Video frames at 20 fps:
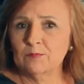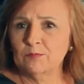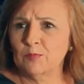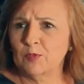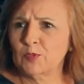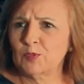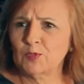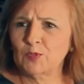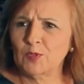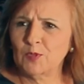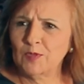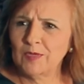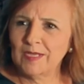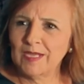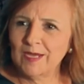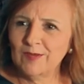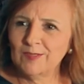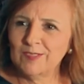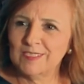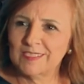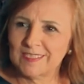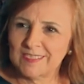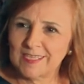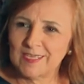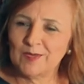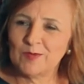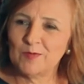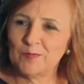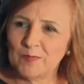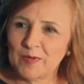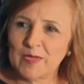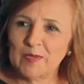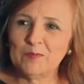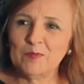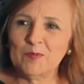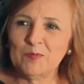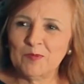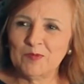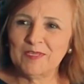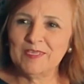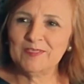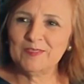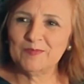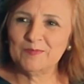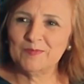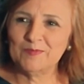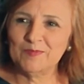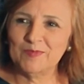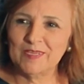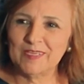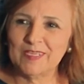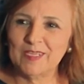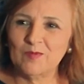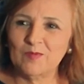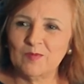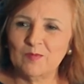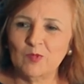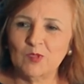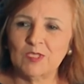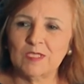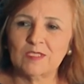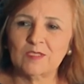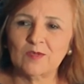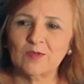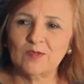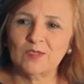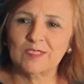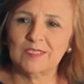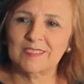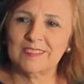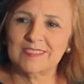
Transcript: por todos lados, es que tienen un país muy bonito, muy rico en muchas cosas.